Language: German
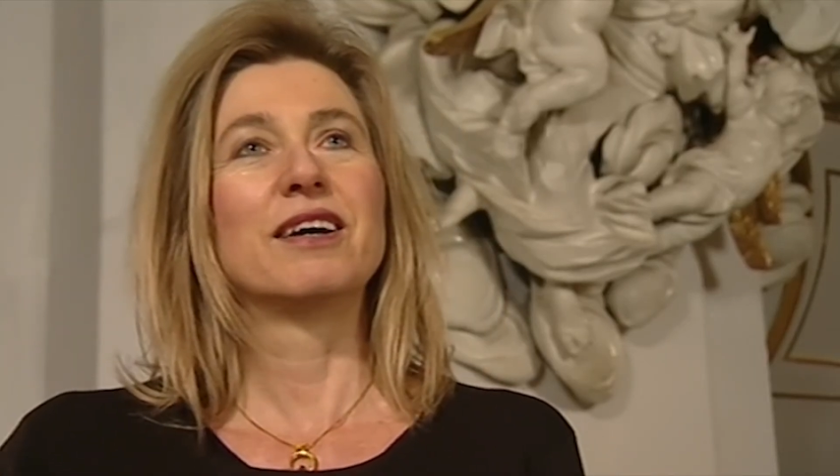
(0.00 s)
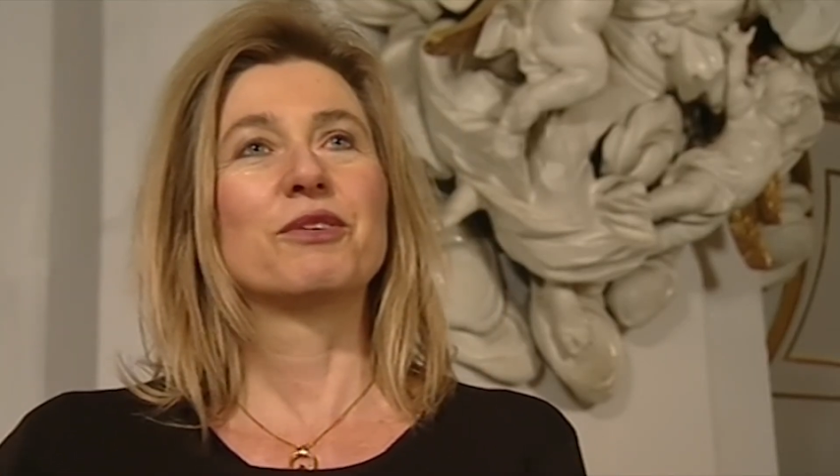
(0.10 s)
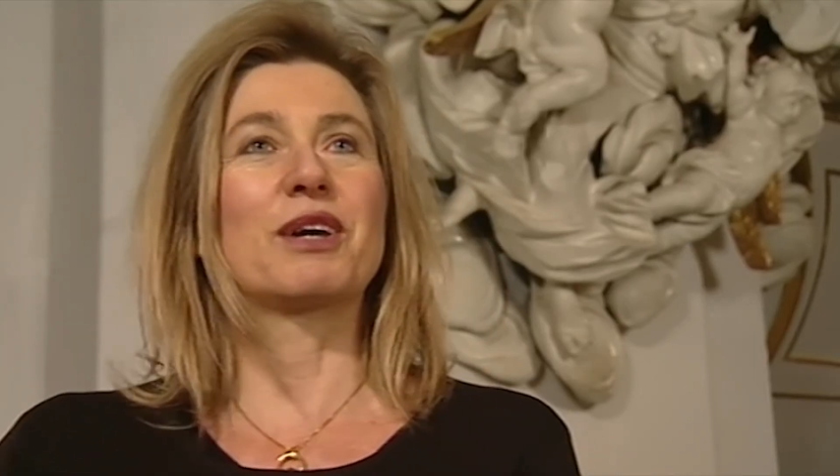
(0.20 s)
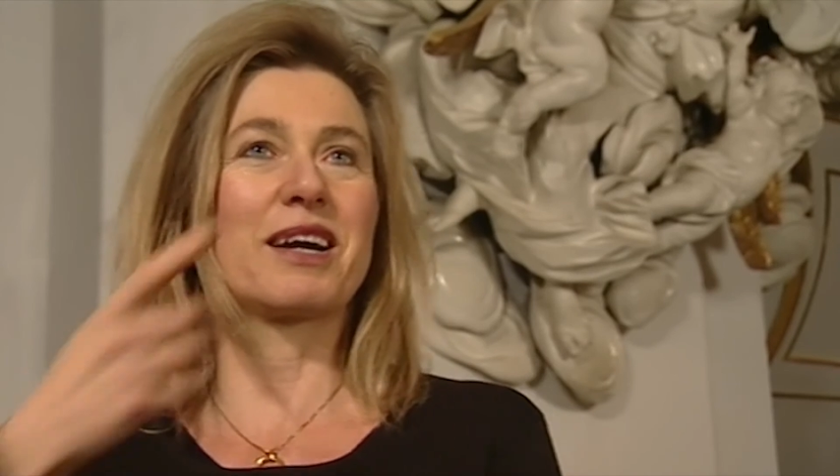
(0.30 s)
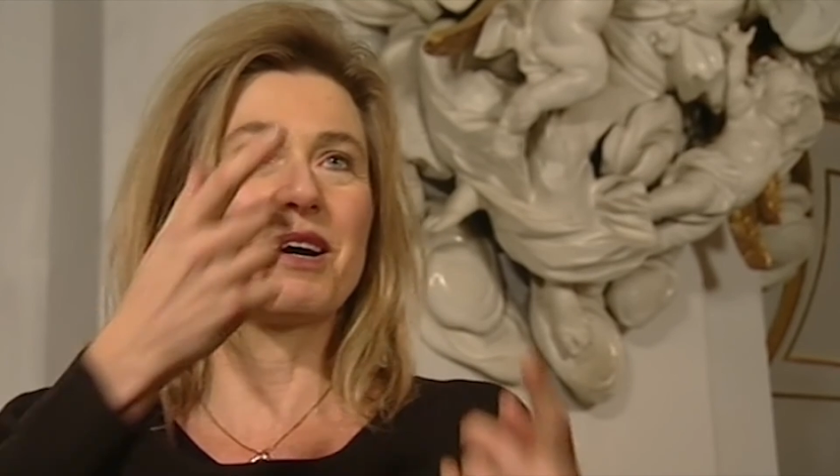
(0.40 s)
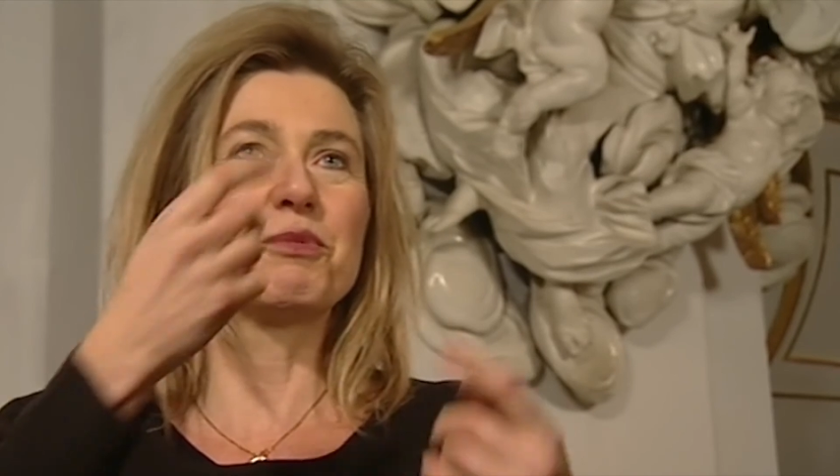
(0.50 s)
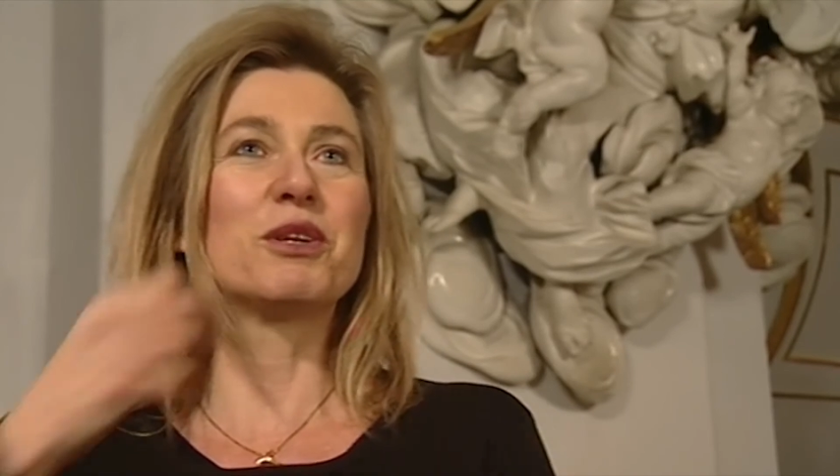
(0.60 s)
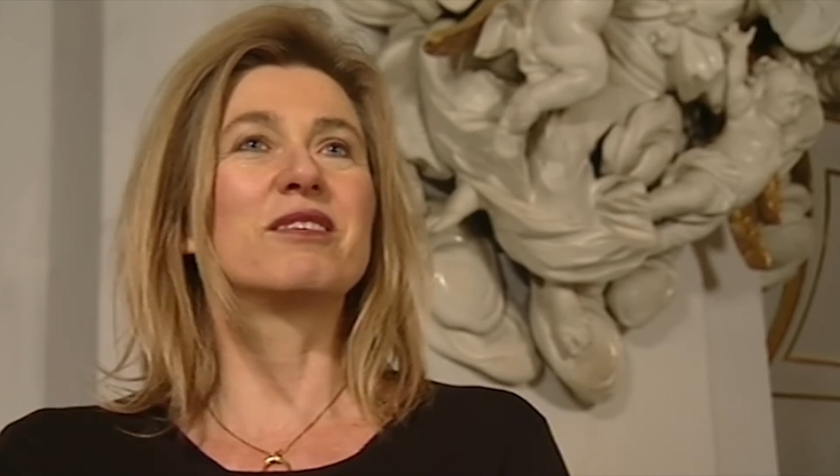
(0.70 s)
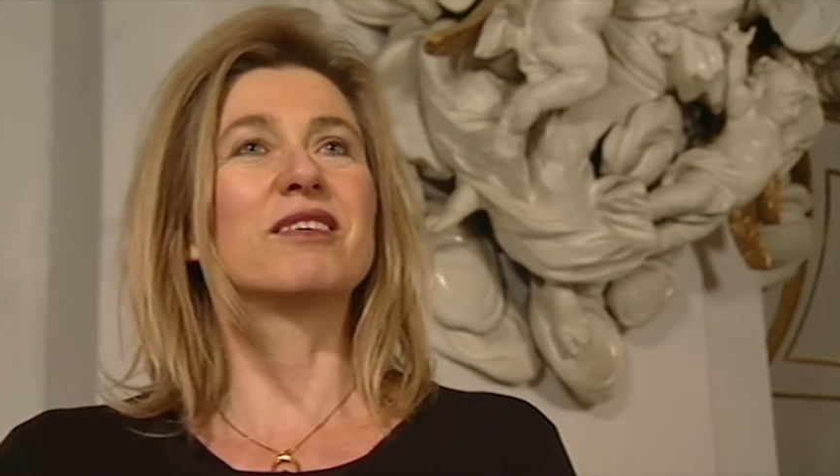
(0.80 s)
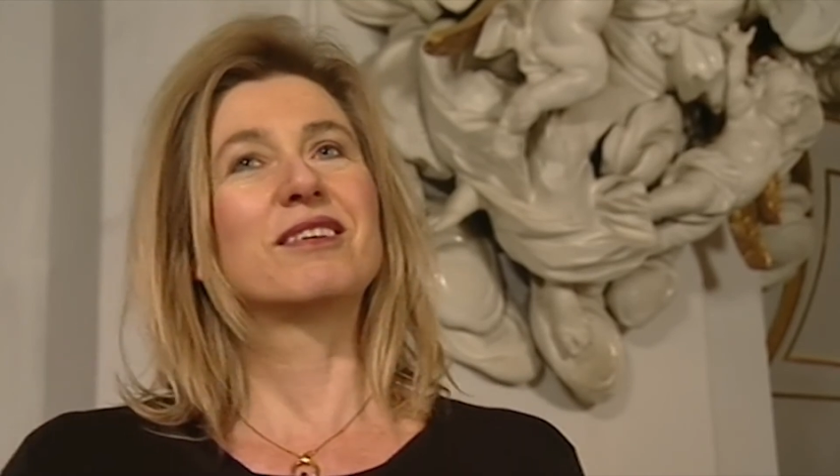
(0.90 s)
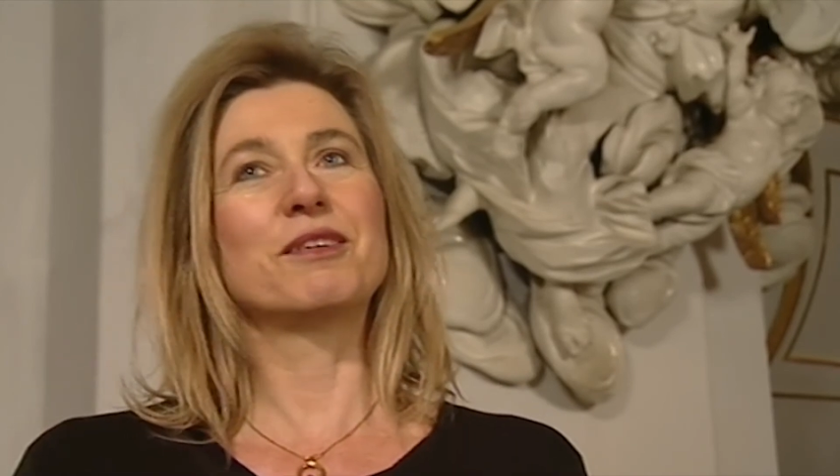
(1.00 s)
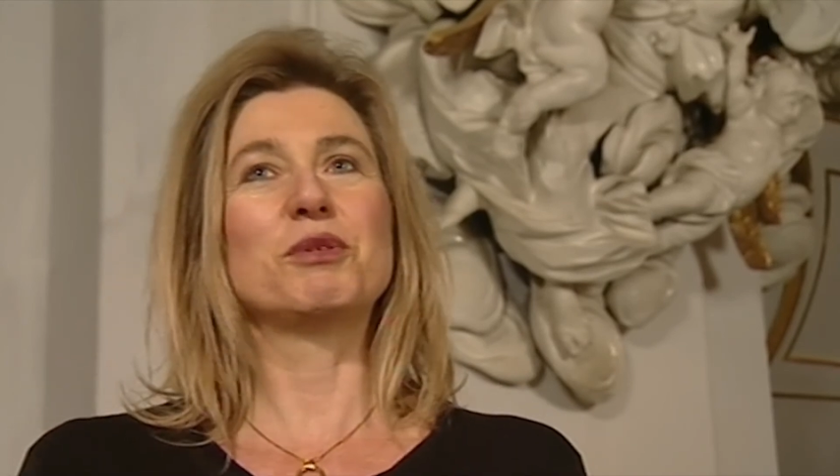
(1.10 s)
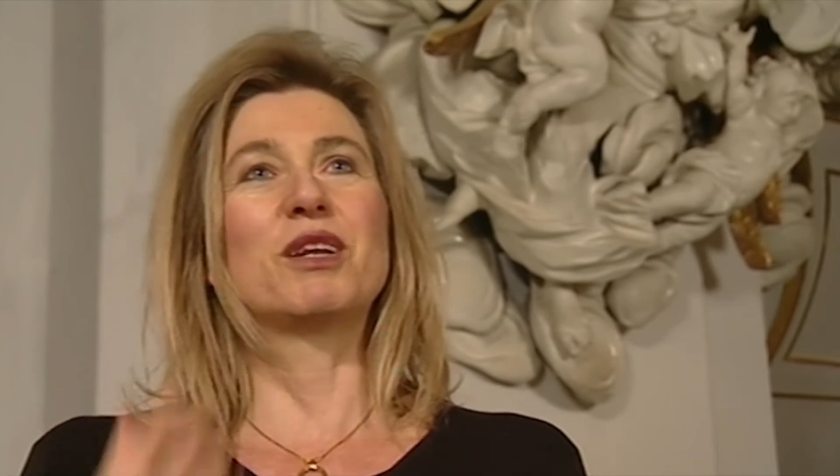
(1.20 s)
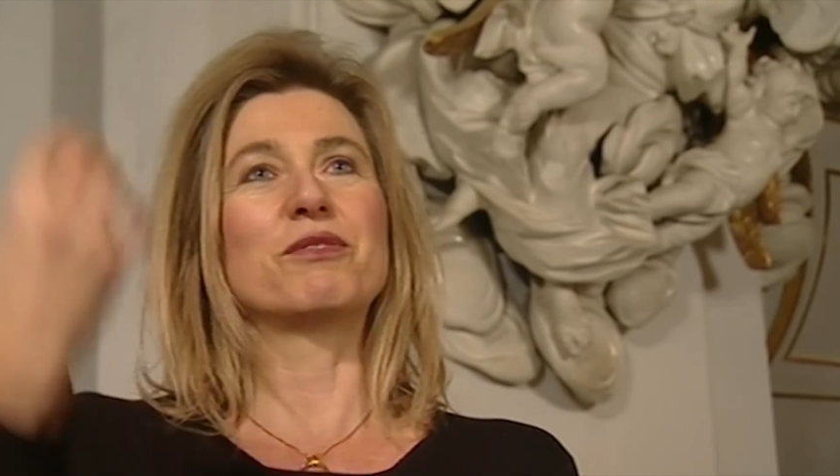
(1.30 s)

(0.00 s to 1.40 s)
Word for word: Und dann kam mir diese Idee mit den